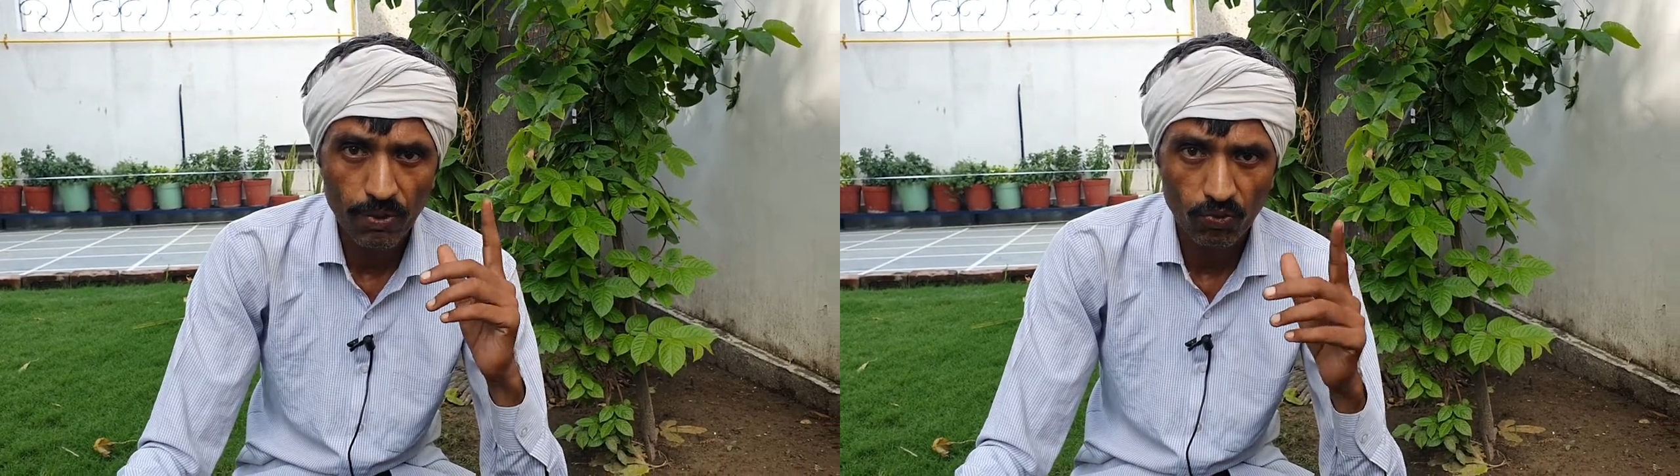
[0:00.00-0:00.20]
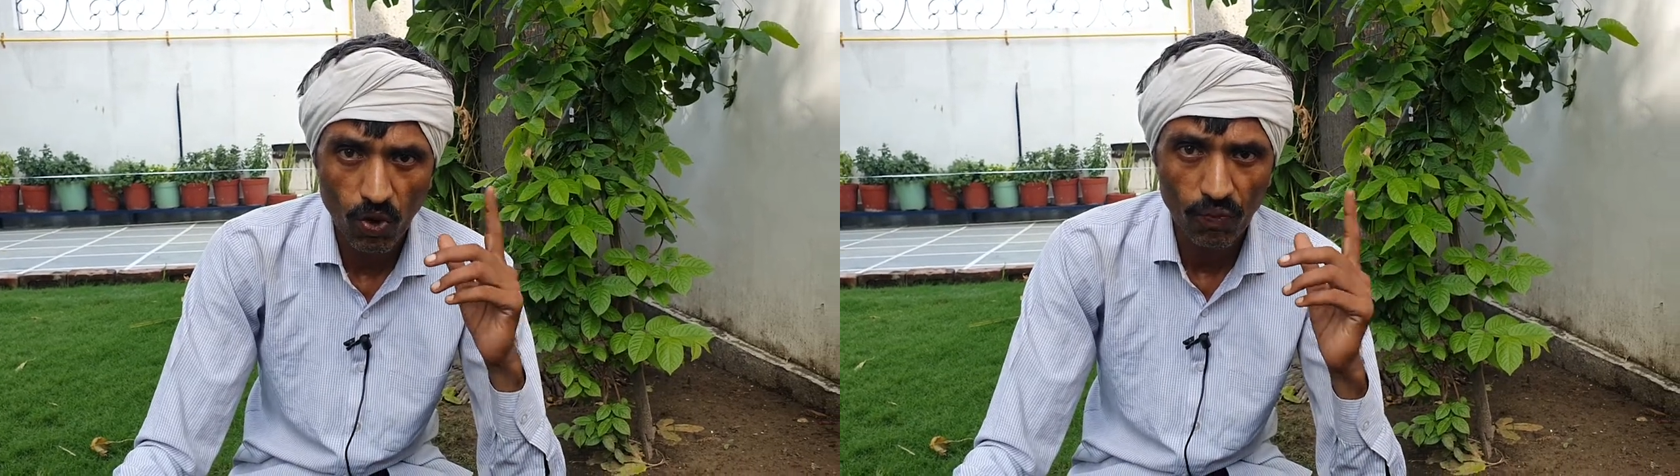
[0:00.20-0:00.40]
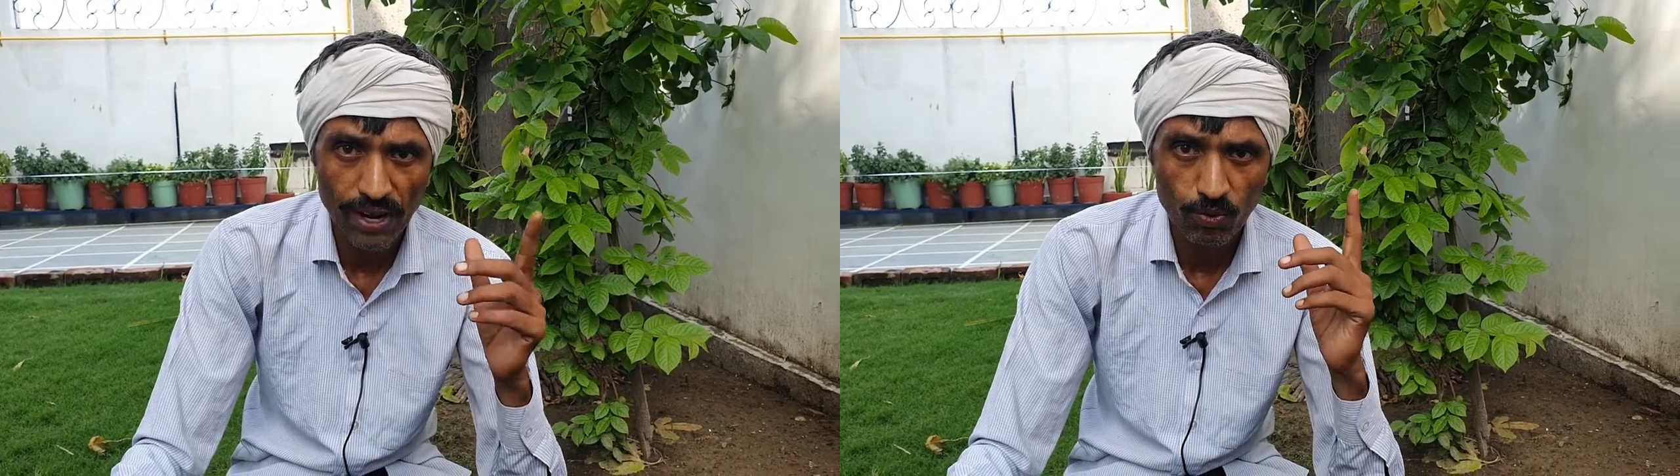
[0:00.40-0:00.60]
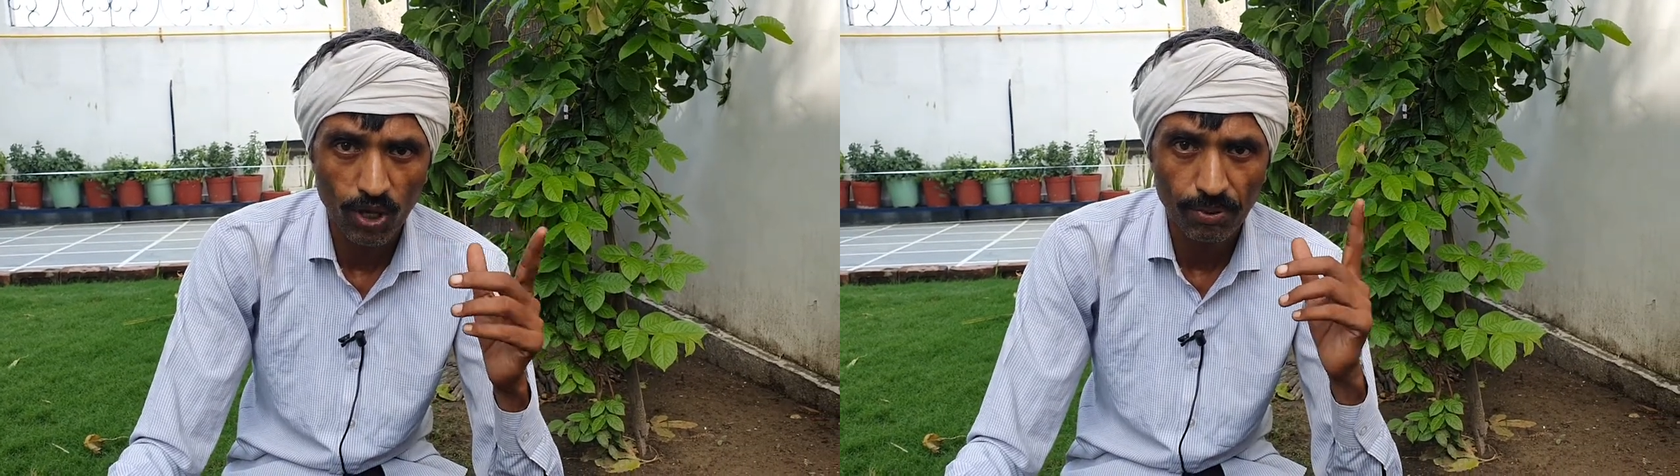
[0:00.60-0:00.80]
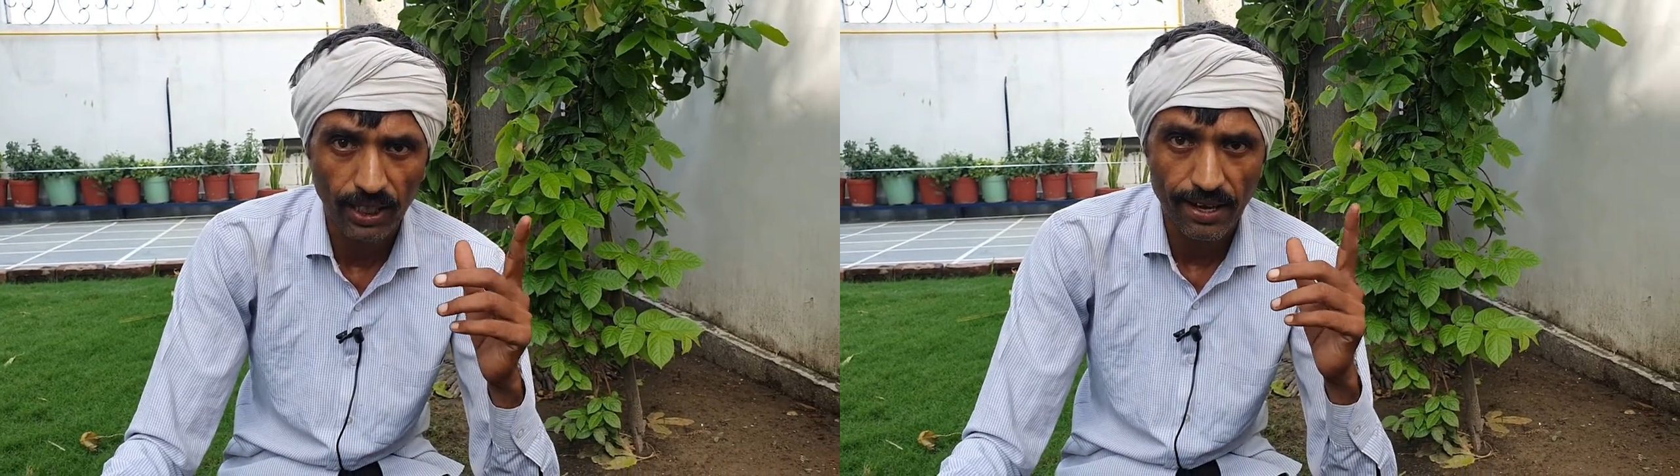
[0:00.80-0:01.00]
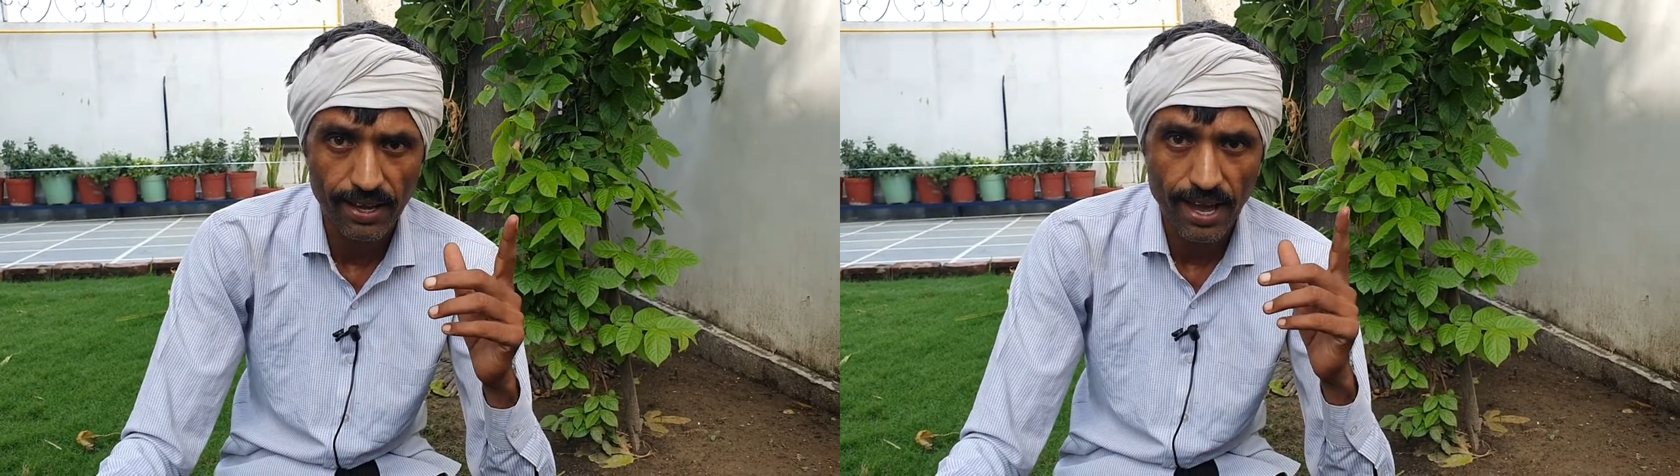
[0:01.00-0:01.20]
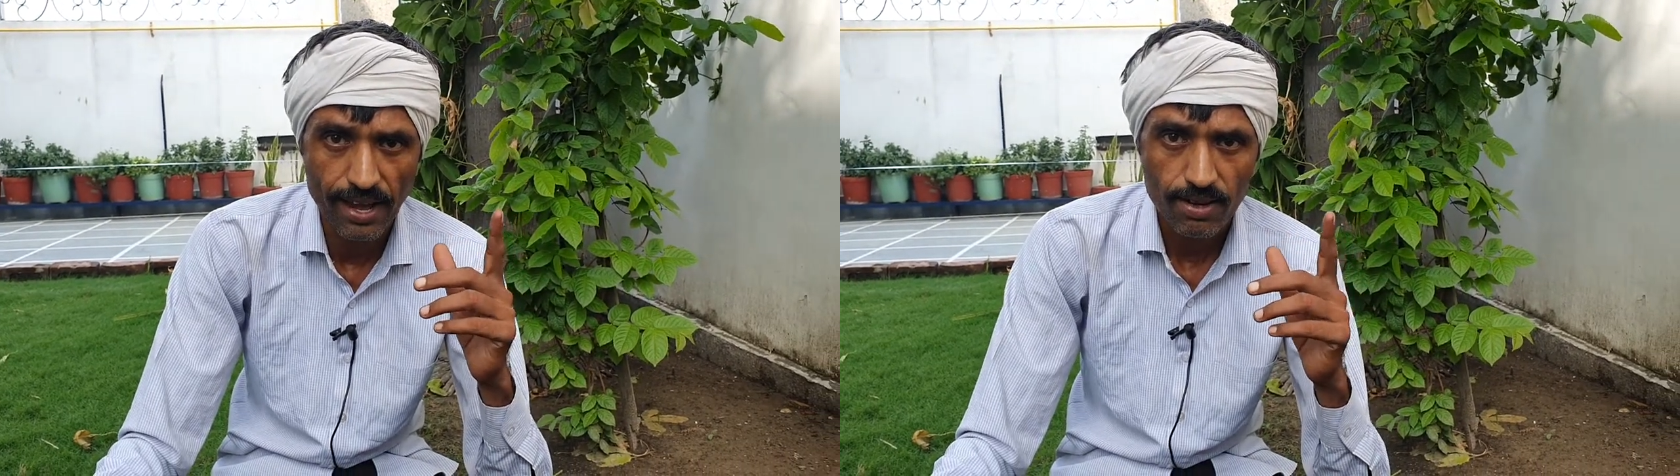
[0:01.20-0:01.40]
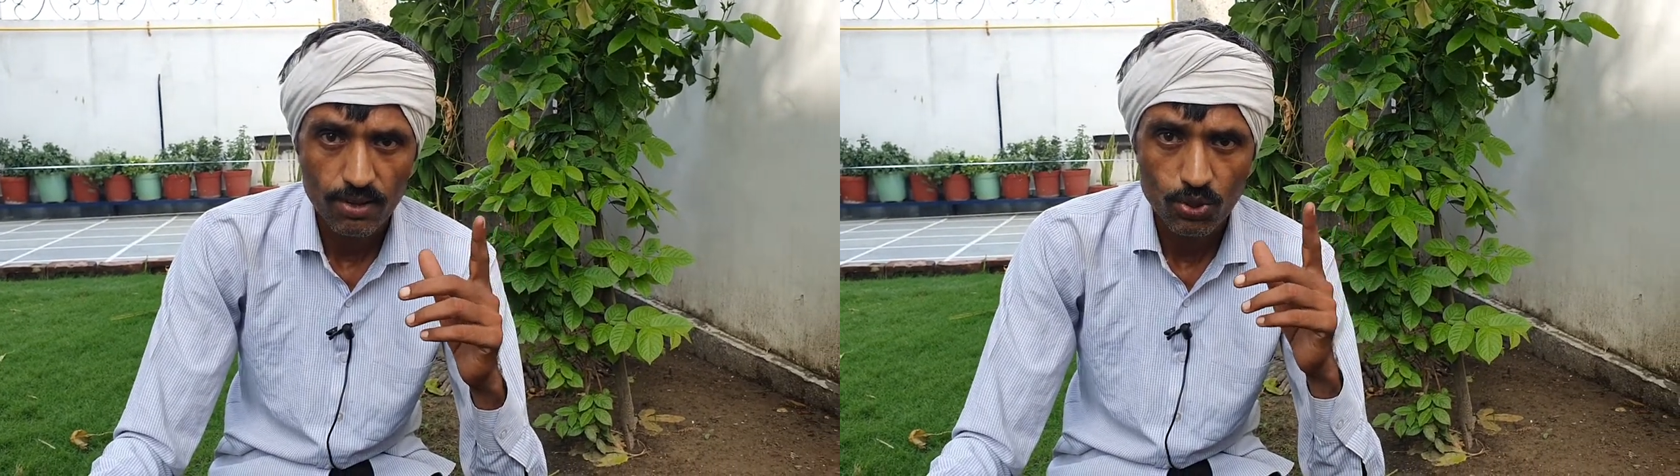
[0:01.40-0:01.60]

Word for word: पर वो फार्मूले बता रहे हैं